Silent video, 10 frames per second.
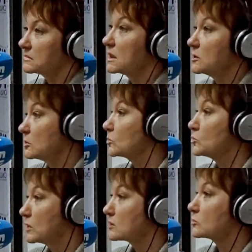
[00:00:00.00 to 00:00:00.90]
даже
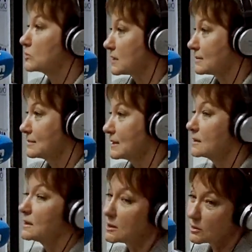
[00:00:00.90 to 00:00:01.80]
кругозора,
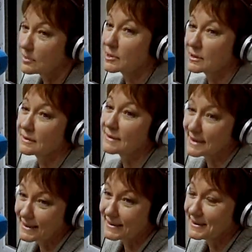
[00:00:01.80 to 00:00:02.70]
и даже
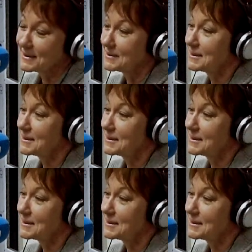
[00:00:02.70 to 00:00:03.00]
образования, и